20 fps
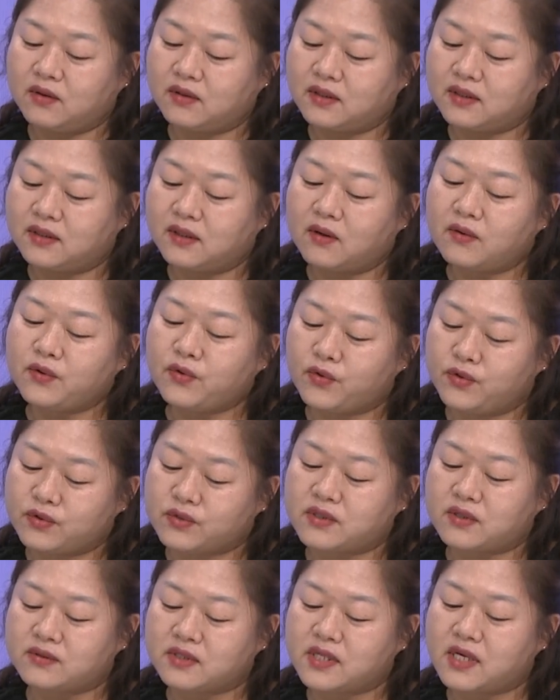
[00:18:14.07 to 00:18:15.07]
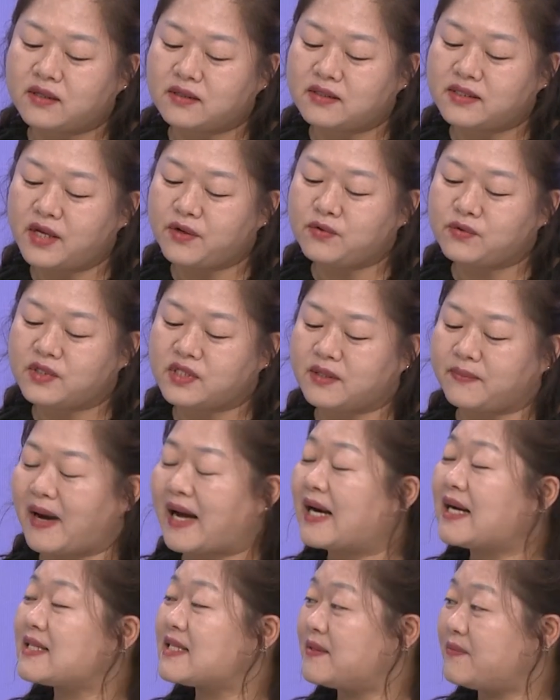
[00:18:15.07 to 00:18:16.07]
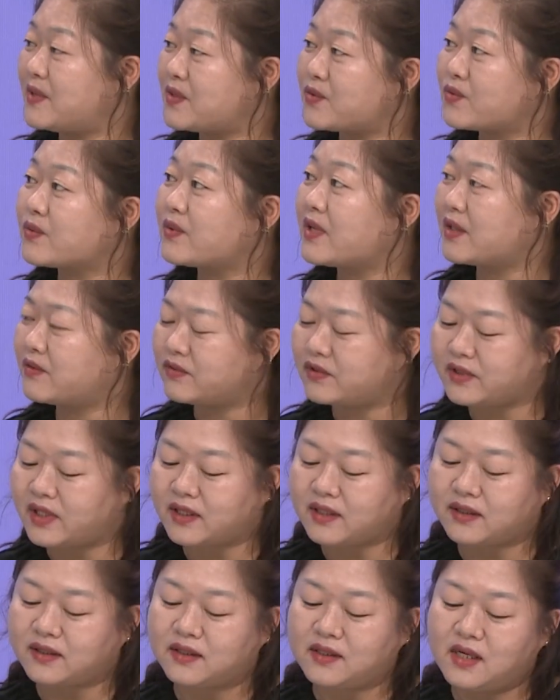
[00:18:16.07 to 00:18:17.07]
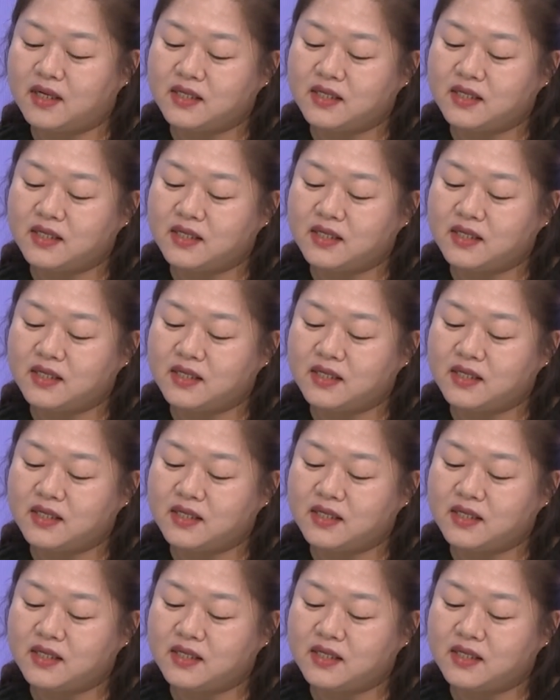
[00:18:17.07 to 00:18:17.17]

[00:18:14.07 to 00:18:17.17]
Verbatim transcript: 그런 교육 정책을 세우지 말았으면 좋겠고요.